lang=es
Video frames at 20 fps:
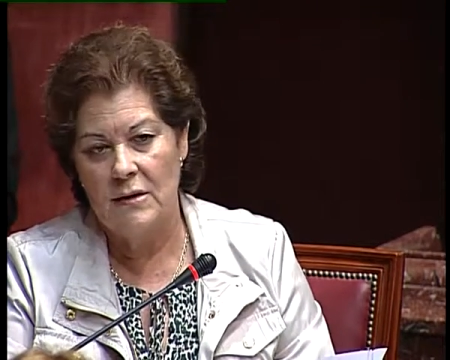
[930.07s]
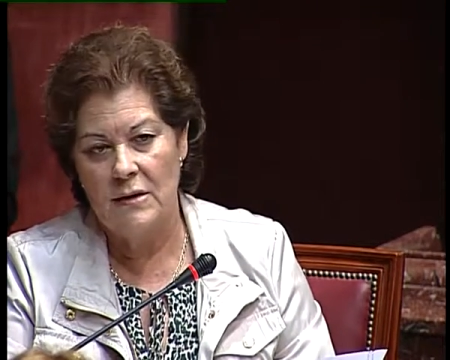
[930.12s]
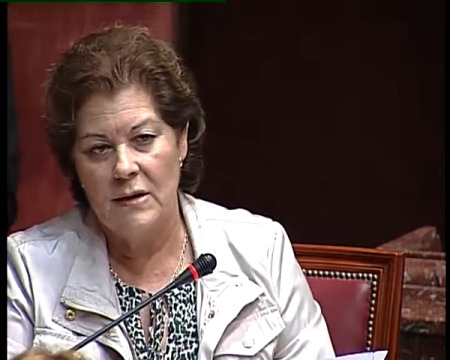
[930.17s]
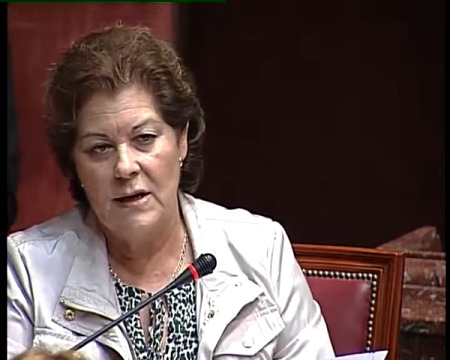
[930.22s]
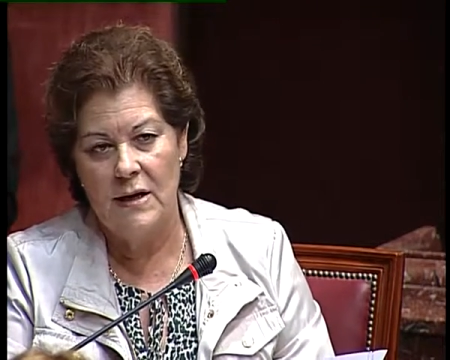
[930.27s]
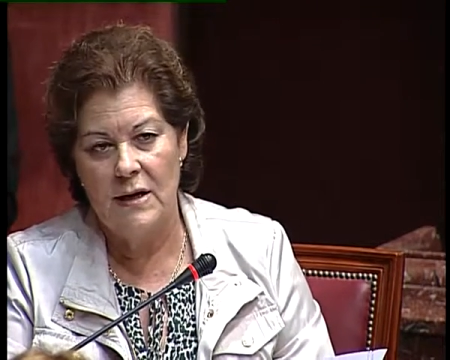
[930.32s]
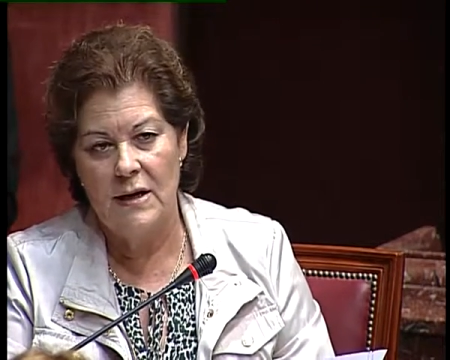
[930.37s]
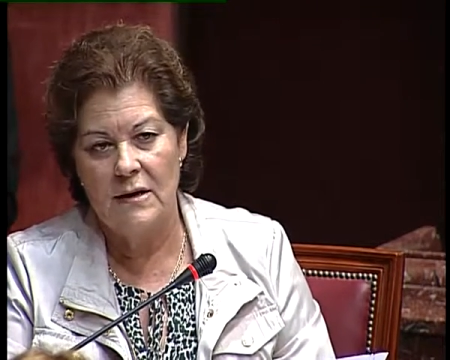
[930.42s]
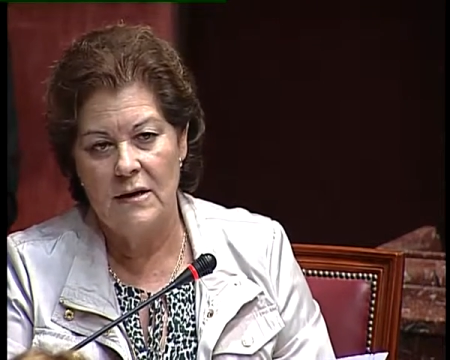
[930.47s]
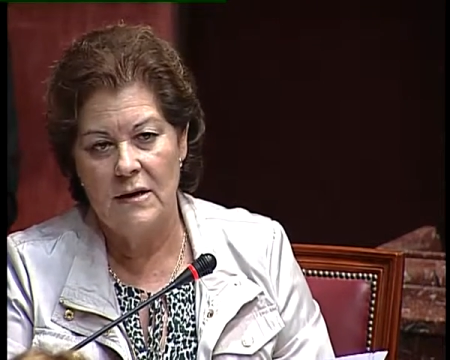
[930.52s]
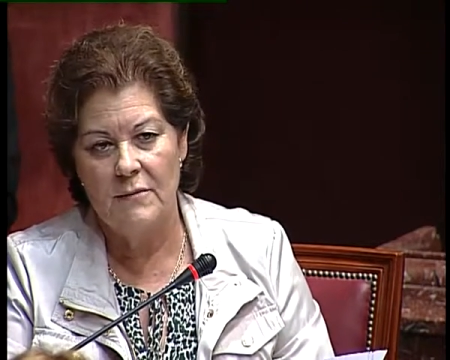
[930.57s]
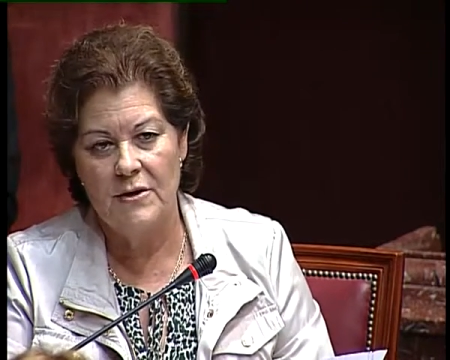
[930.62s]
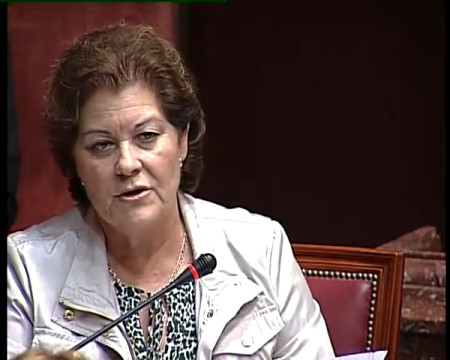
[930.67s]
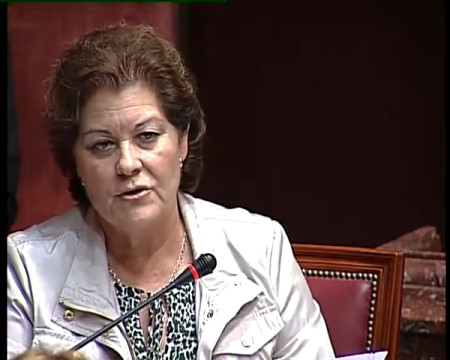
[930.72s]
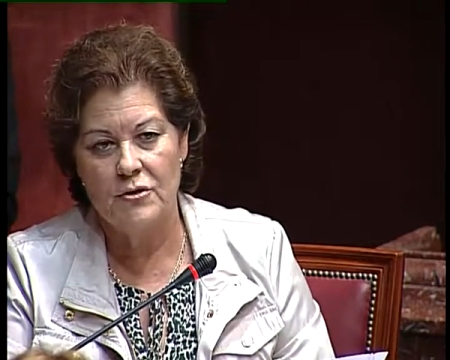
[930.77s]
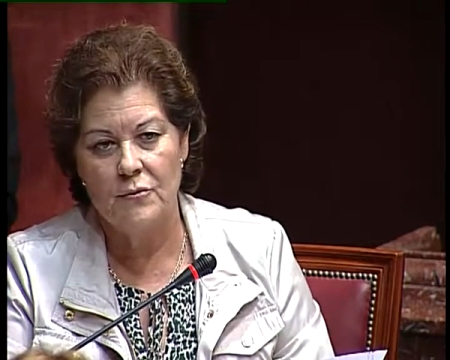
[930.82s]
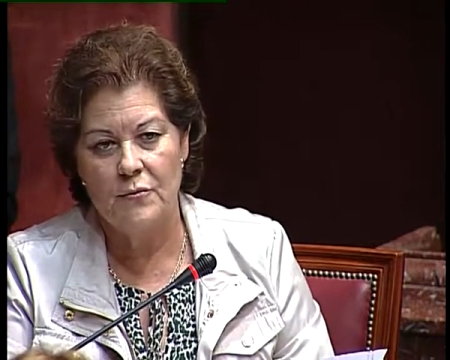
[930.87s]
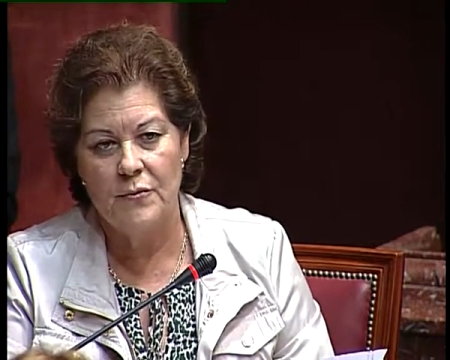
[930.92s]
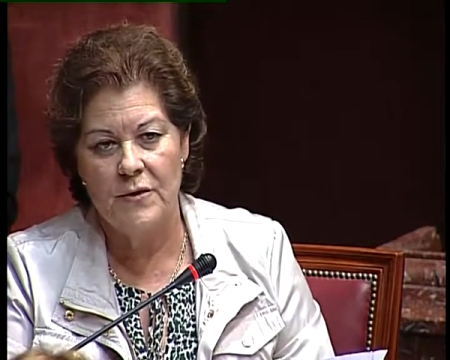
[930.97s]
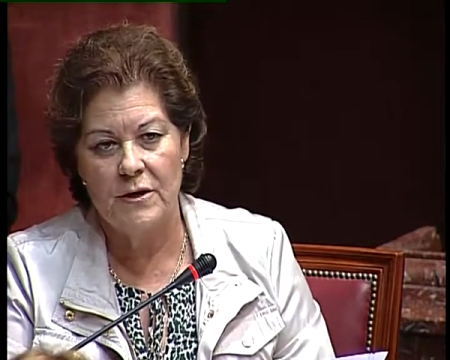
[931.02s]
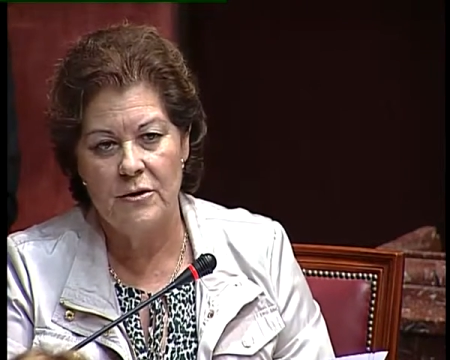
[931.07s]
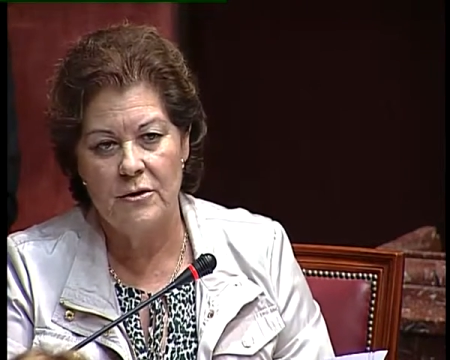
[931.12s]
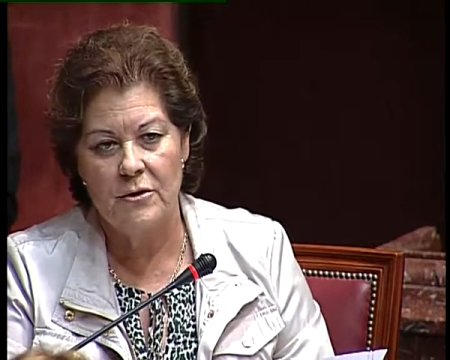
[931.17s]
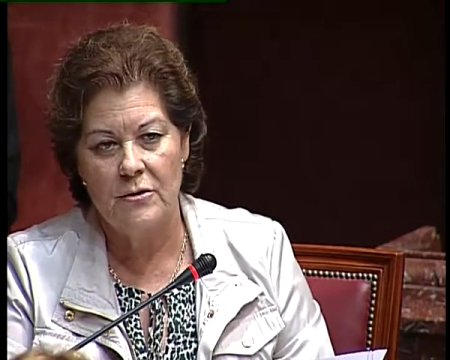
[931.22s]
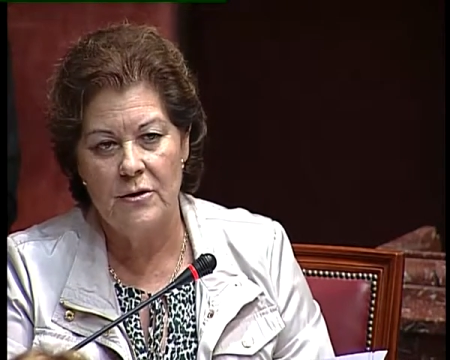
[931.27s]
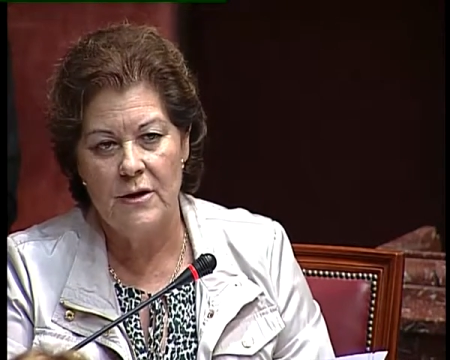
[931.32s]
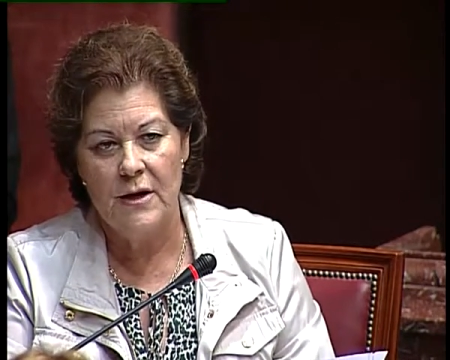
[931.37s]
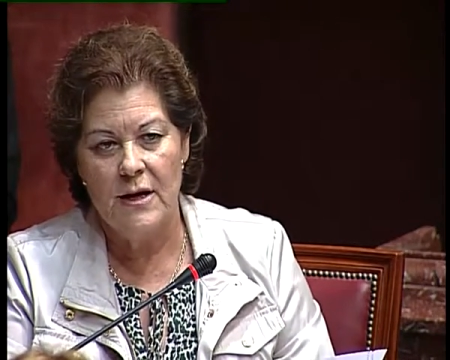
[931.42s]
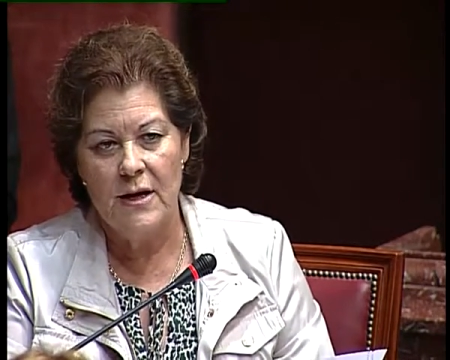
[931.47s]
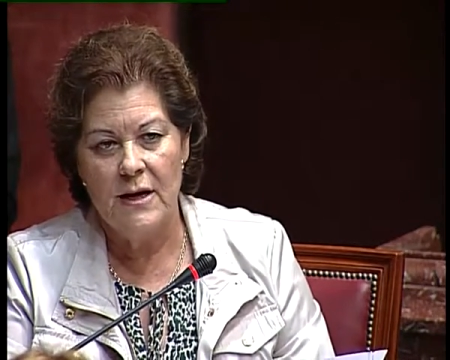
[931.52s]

en este presupuesto